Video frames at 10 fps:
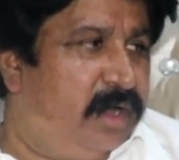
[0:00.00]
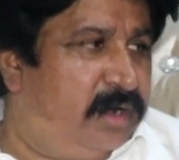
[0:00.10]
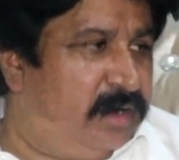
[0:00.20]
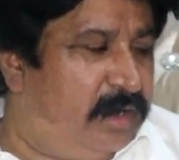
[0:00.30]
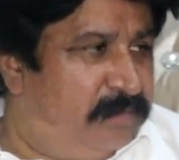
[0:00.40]

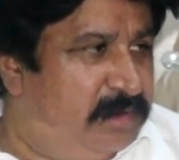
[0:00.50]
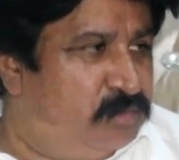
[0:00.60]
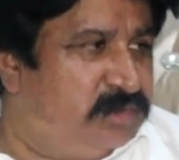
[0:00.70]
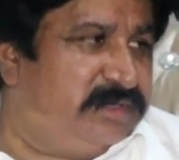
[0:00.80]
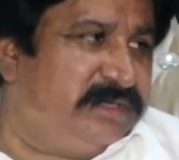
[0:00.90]
अगर अभी
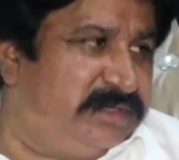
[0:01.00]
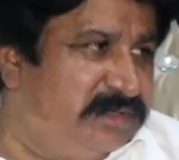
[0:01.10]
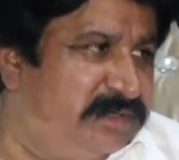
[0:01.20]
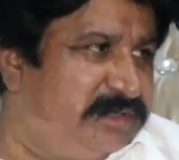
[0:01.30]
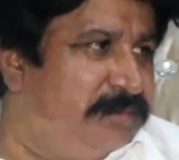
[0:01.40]
मुझे
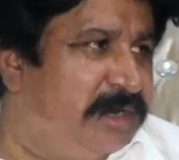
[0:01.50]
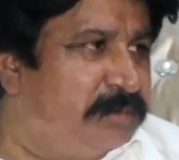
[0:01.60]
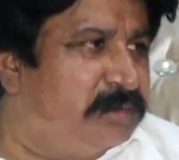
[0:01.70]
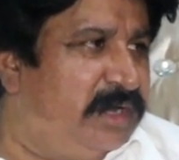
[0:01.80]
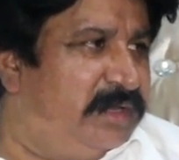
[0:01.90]
सच्ची सच्ची
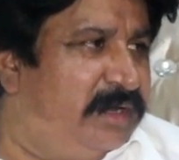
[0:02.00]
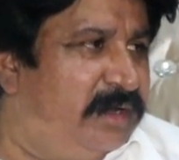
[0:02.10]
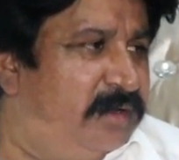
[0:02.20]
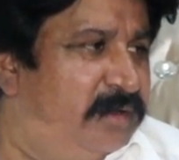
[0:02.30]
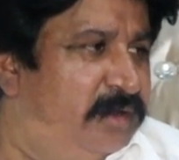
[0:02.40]
बात बता
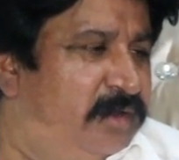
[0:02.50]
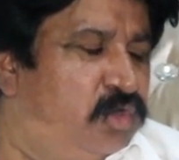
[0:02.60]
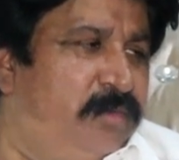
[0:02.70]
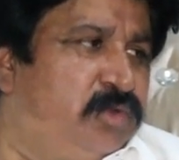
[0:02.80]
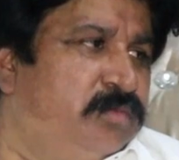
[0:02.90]
देगा
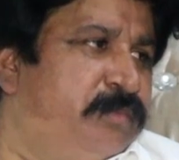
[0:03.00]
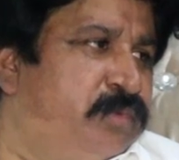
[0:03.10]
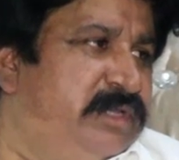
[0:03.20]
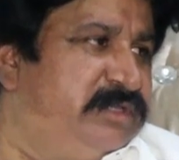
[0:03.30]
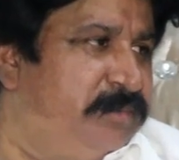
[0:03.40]
तो मैं तुम्हें
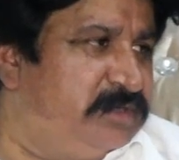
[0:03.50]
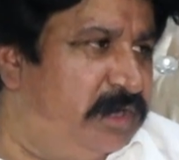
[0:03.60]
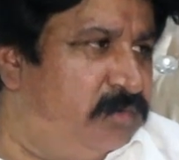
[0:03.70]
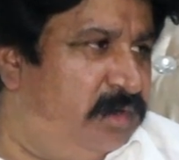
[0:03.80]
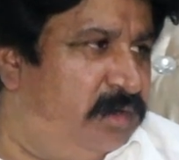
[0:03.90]
पुलिस से
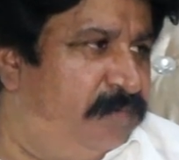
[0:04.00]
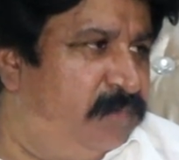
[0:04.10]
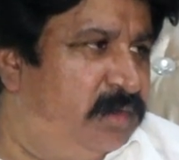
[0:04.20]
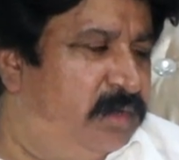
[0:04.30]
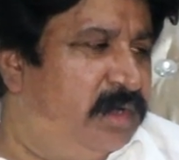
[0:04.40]
बचा लूँगा
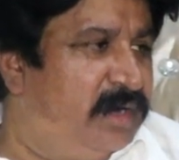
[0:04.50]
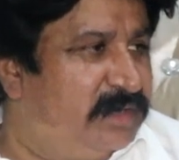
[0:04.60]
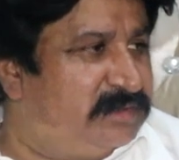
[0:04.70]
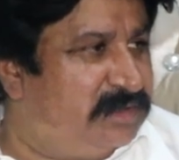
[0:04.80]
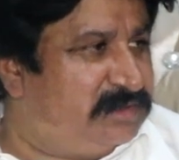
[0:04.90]

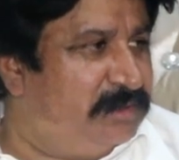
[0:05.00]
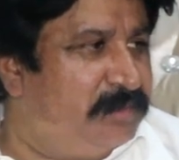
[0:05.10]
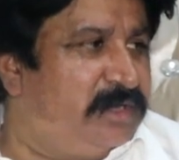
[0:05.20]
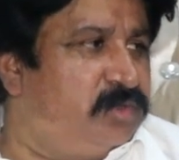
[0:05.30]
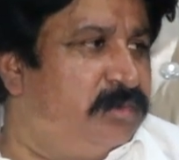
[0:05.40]
अगर सच्ची
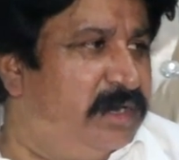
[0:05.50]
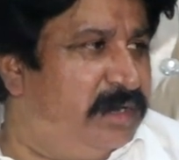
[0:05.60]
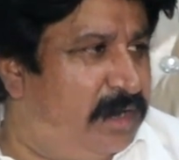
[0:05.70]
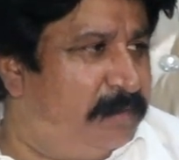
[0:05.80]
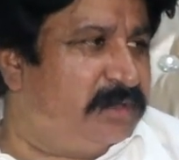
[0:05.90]
बात तुमने
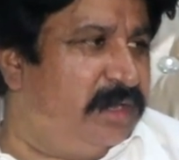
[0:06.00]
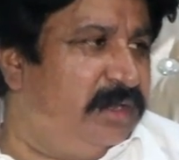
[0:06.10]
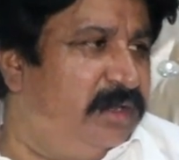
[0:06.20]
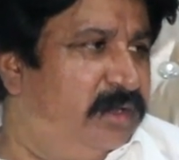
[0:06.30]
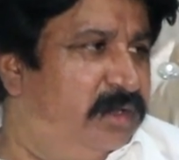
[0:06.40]
ना
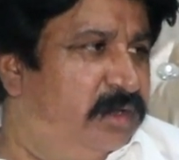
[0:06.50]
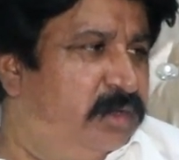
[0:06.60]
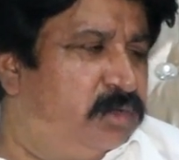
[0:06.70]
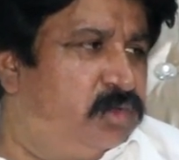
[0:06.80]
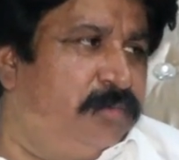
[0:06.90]
बताई
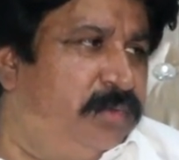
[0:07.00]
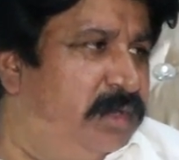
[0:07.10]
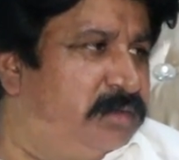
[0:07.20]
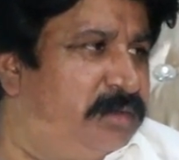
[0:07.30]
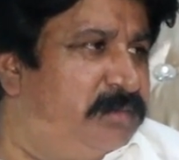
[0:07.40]
तो
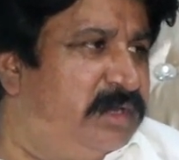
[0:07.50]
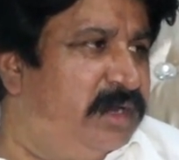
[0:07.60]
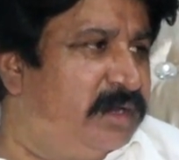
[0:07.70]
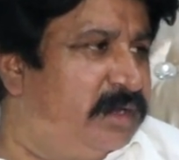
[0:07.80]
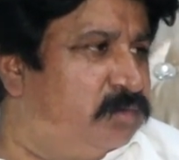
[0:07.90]
फिर समझ
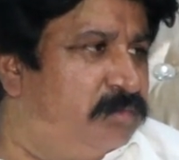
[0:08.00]
ले कि